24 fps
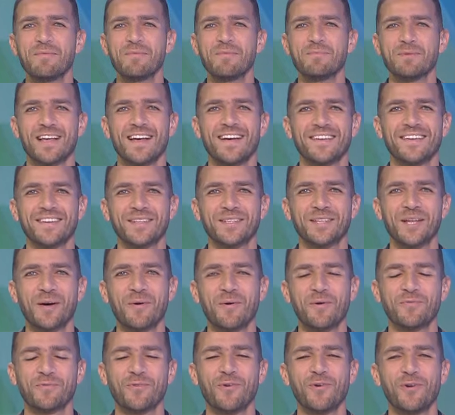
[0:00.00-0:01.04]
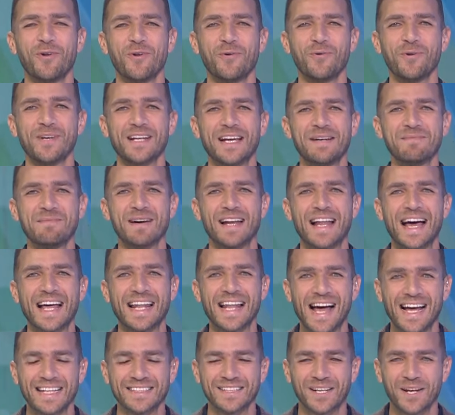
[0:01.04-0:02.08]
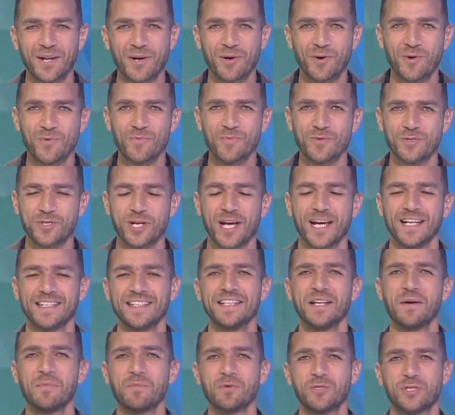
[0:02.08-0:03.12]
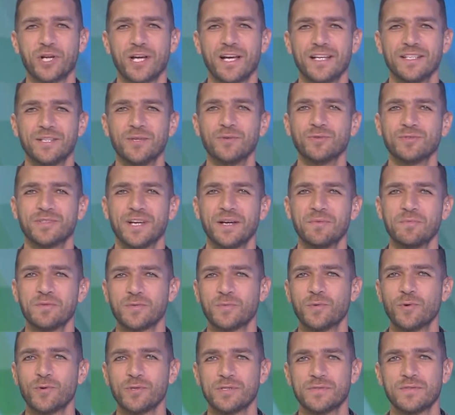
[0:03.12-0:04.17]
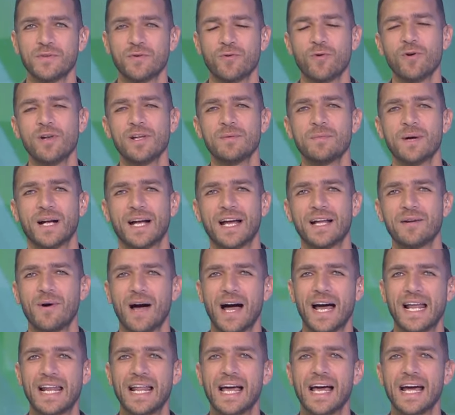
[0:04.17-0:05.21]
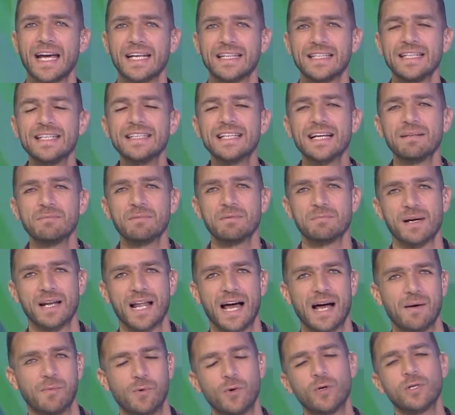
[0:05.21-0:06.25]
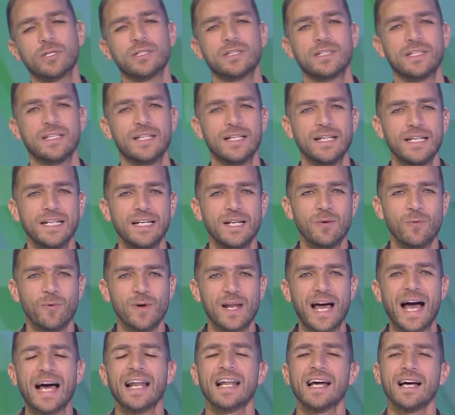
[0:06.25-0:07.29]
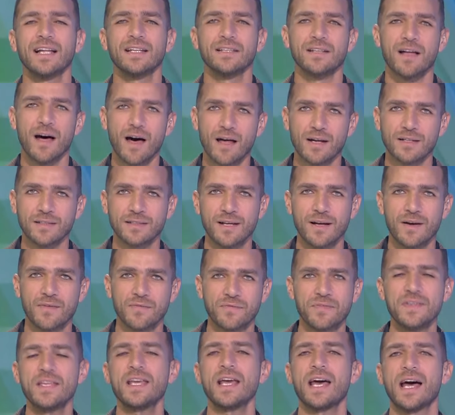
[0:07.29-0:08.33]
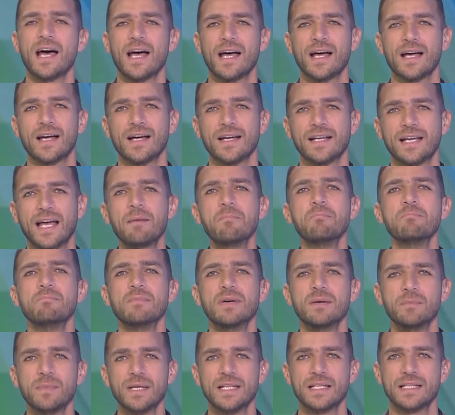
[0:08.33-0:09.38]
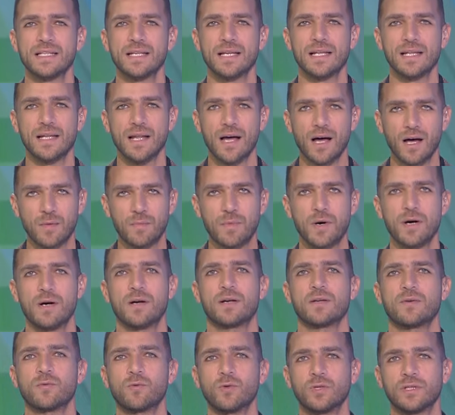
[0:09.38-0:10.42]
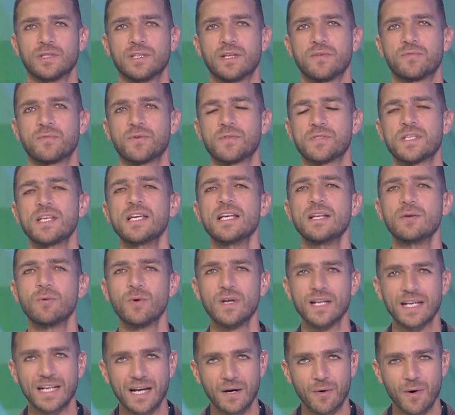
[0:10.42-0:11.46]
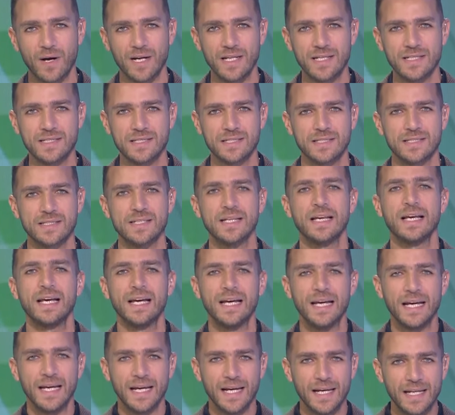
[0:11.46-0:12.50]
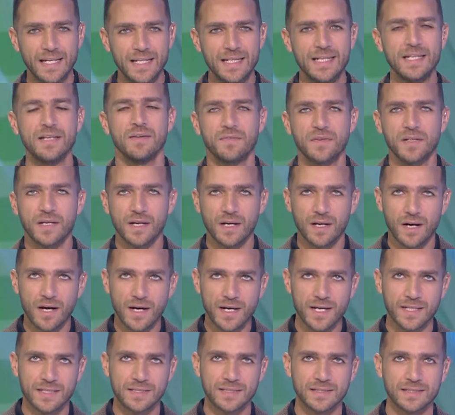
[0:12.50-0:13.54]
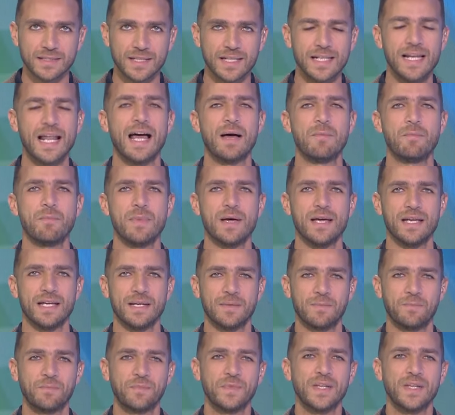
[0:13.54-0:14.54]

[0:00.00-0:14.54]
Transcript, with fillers: مساء الرضا والفل والجمال على حضراتكم مشاهدينا ومشاهدي اون تايم سبورتس في كل مكان وحلقه جديده من ملعب اون والحلقه النهارده فيها كم من الاخبار والتفاصيل والكواليس اللي في غايه الاهميه.